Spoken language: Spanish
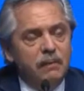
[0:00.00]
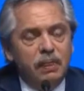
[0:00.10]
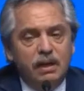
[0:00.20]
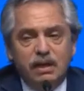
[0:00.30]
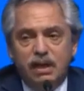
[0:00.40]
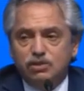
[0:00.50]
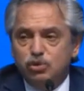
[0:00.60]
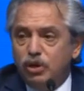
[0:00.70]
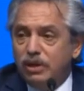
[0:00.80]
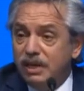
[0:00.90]
Y hace
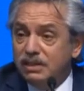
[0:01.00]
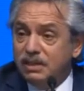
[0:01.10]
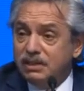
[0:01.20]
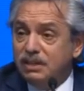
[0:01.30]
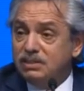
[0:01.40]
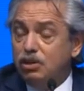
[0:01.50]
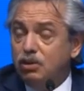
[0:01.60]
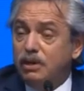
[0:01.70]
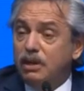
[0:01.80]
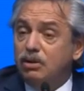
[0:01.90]
unos días atrás el
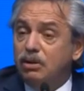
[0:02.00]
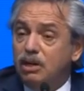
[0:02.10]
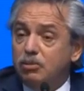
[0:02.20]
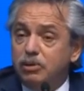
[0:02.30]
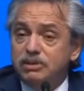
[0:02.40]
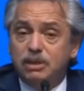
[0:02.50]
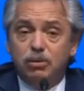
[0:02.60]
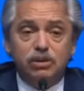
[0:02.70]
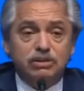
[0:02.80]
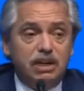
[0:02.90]
gobernador de la provincia de
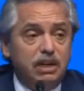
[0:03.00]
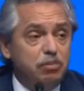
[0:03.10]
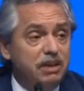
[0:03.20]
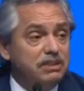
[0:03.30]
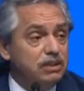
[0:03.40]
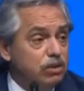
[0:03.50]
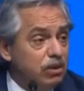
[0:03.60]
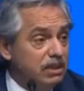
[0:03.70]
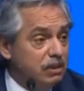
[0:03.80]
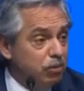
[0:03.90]
Buenos Aires presentó la
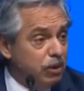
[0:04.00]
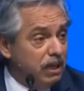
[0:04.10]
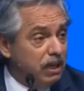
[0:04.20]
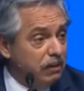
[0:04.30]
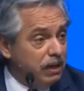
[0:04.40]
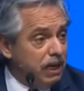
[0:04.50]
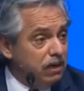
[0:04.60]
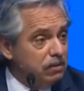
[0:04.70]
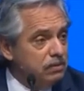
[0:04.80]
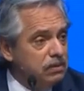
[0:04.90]
temporada de
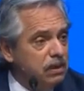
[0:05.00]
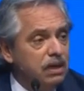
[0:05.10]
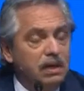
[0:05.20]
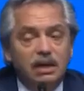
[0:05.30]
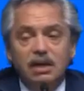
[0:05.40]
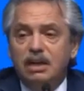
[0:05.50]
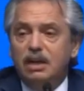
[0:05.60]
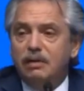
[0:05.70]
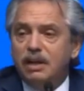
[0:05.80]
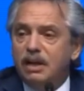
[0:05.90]
verano. Y la
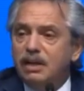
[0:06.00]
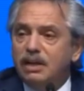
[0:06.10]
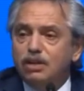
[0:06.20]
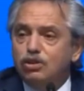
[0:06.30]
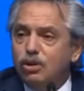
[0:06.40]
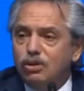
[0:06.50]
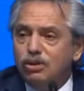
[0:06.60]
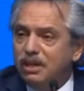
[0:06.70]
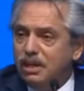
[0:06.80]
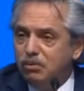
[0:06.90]
verdad es que todos
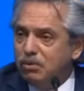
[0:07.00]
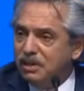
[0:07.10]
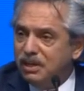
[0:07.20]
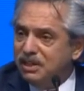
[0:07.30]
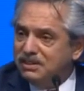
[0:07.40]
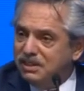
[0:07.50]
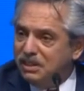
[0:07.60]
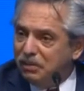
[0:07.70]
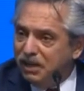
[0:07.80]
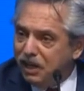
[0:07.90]
queremos que exista
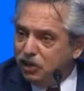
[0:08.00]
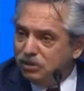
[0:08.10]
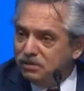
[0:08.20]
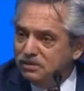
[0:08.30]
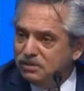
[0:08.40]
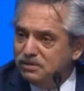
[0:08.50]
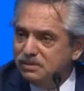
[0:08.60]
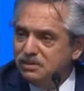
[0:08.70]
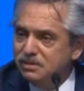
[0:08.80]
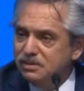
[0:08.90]
verano.
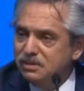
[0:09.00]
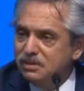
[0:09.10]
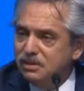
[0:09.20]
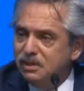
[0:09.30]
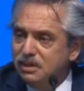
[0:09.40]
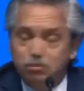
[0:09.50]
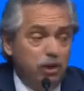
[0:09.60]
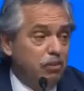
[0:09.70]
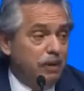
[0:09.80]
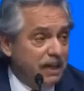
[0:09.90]

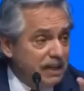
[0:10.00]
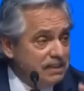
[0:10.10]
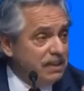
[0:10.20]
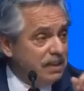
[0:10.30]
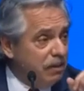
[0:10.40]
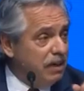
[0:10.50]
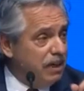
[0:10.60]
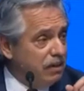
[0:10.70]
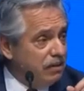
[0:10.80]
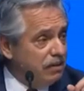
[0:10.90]
Pero para que exista
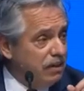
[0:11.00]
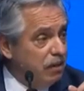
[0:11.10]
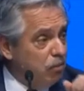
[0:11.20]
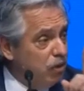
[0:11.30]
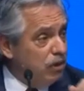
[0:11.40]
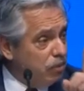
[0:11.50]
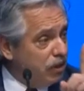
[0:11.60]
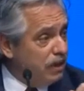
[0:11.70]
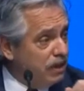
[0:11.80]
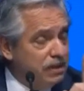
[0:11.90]
verano es muy
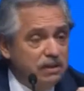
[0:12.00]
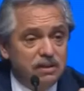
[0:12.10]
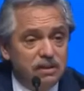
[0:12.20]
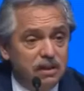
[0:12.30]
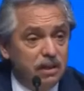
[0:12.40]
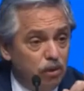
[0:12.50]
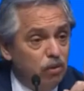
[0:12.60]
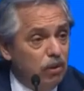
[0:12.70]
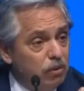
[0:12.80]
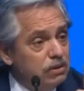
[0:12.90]
importante que nos
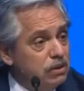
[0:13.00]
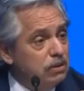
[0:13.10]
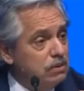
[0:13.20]
cuidemos hoy.